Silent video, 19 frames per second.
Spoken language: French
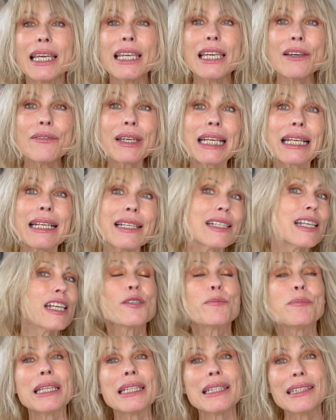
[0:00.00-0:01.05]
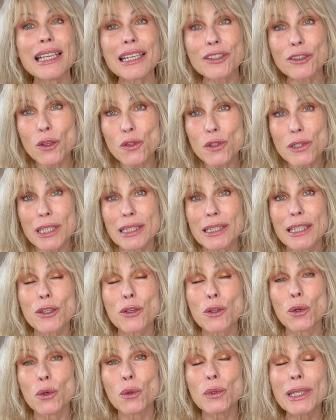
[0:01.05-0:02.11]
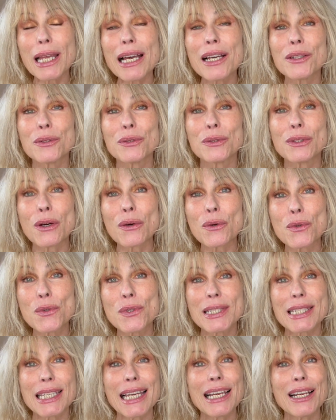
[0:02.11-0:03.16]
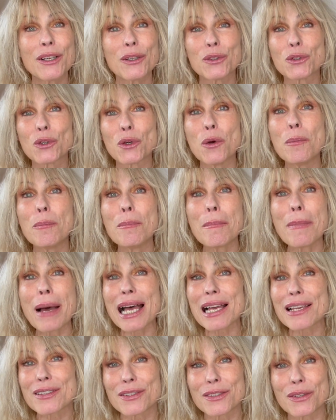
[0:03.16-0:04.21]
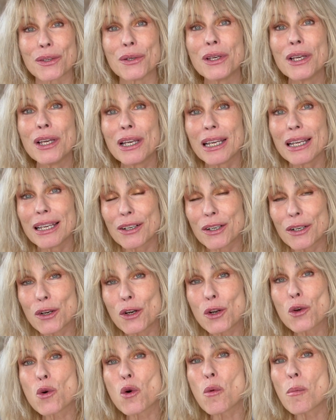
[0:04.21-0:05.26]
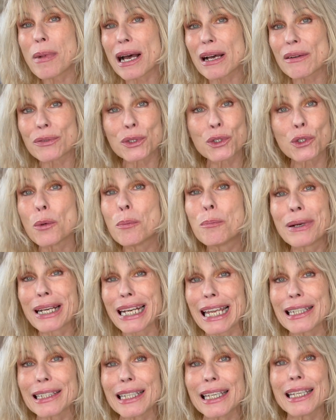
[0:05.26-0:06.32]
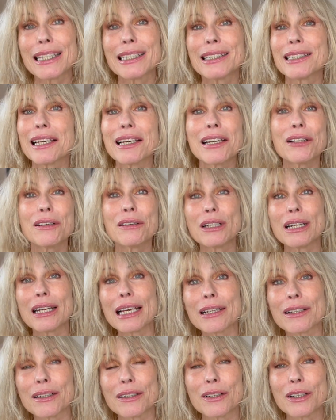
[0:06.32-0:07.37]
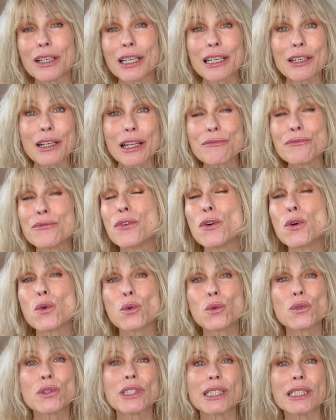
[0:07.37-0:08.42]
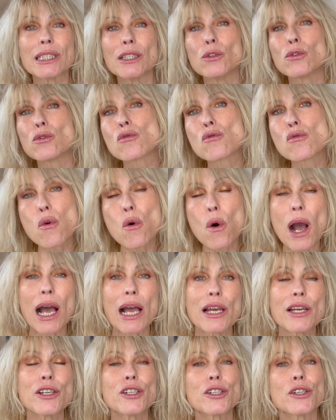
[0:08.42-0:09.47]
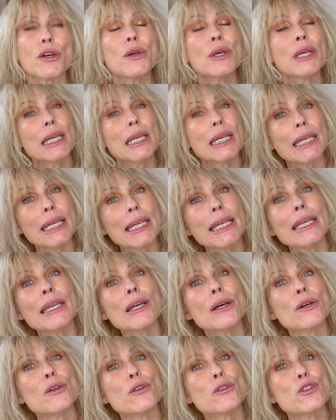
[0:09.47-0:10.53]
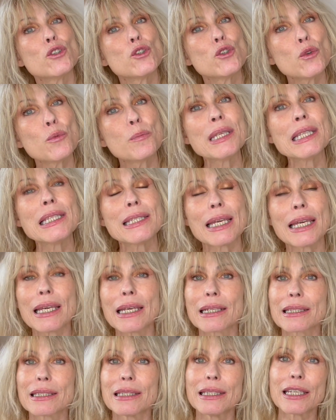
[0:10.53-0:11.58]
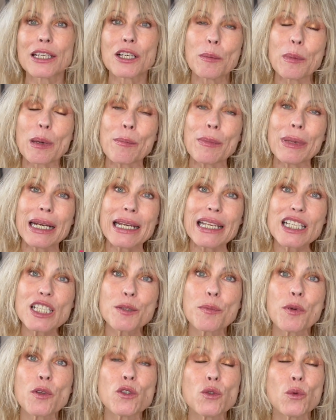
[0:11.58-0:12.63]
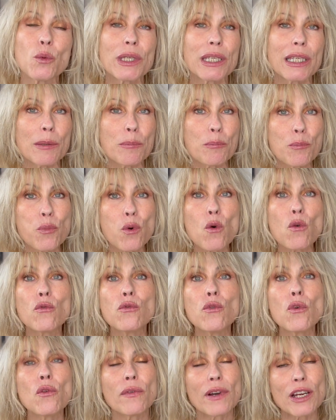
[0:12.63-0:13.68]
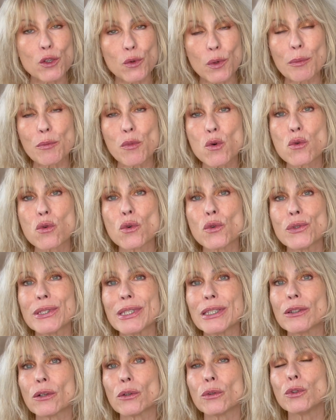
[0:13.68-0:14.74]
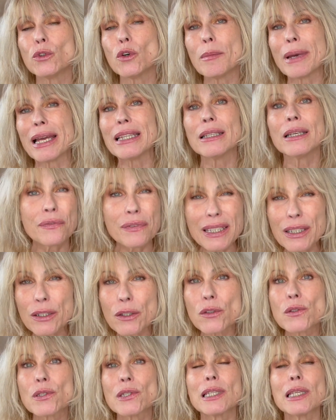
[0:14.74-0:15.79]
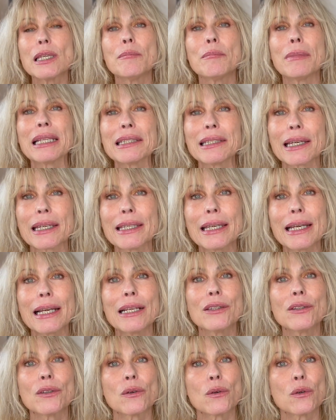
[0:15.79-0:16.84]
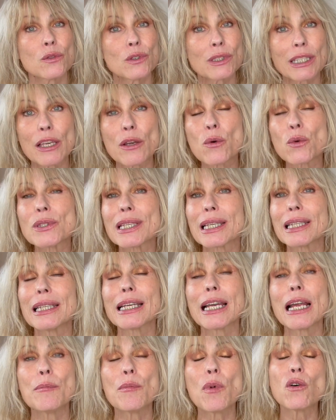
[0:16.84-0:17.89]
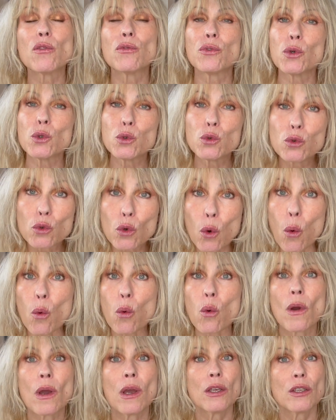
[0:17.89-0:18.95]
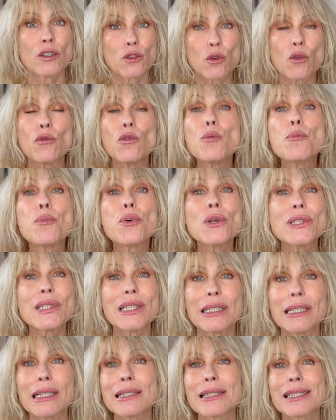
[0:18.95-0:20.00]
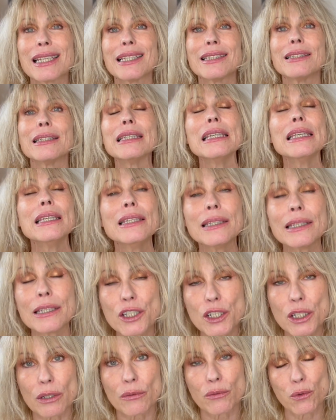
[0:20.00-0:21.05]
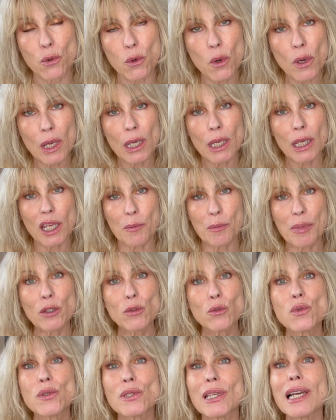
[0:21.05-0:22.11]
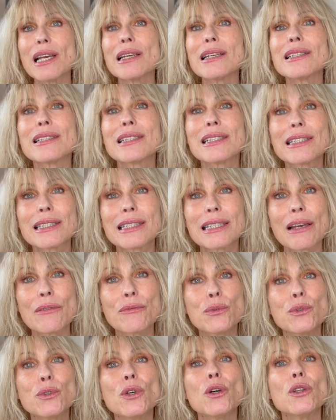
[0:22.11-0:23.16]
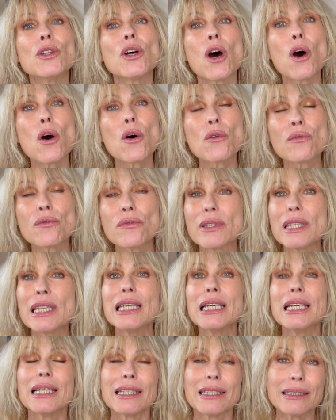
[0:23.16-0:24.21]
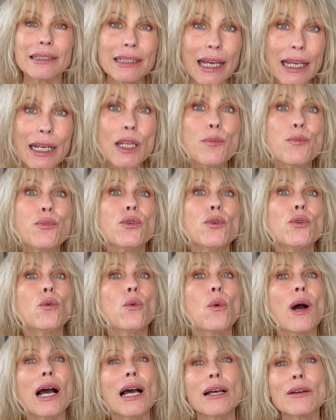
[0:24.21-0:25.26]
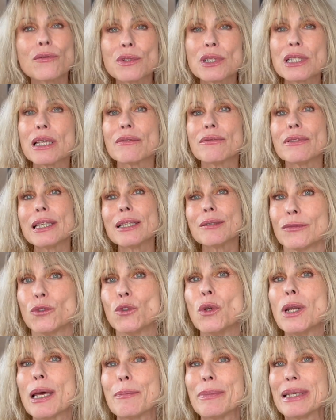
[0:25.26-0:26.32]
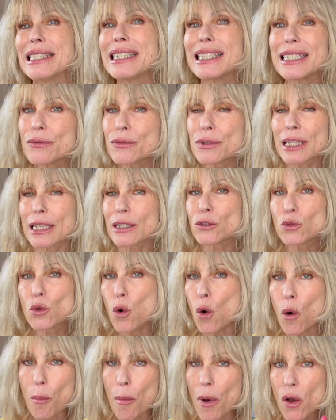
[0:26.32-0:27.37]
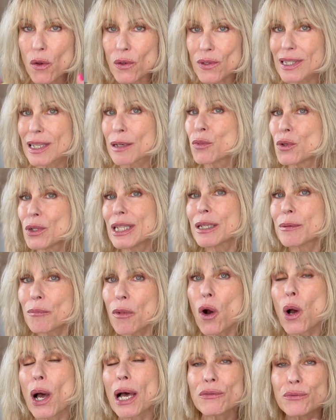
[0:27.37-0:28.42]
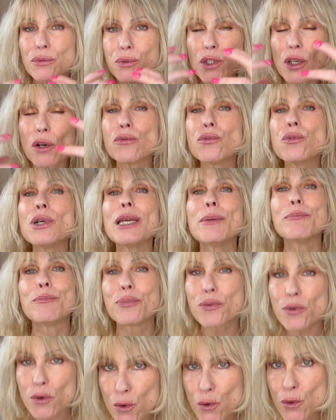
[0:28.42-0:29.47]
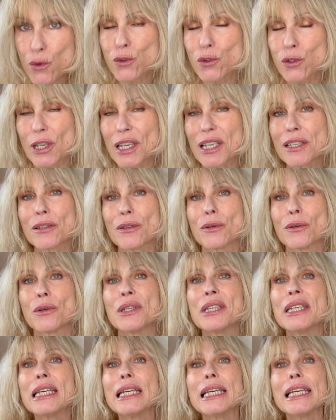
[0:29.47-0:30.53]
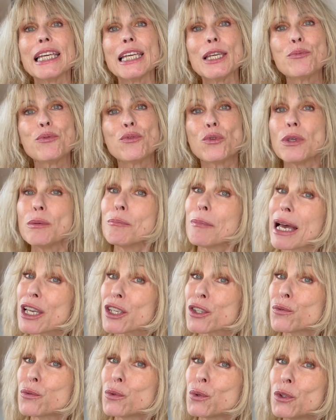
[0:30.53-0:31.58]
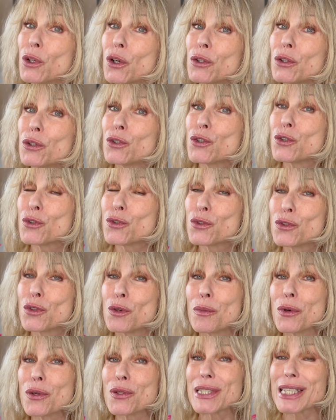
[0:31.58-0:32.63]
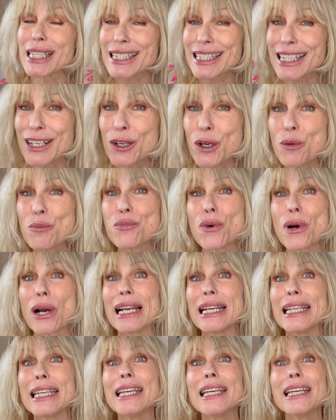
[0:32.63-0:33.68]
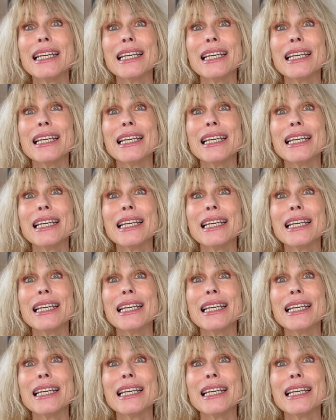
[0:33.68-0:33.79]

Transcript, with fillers: Et avec les aspects d'intensité que l'on a euh, dans le ciel entre Mars, le le combat à votre planète, hein, la, volonté, le courage, et euh, Jupiter qui est quand même l'expansion et qui pour vous va jouer beaucoup aussi dans le domaine financier, matériel, en ce qui concerne également vos dons, ce que vous possédez, ce qui est inné chez vous. Et eh bien tout ça, ça vous donne envie d'aller plus loin, vous avez de l'appétit, vous êtes gourmand symboliquement, hein, vous en voulez plus. Hein, euh. et puis Mars vous donne justement cet élan pour aller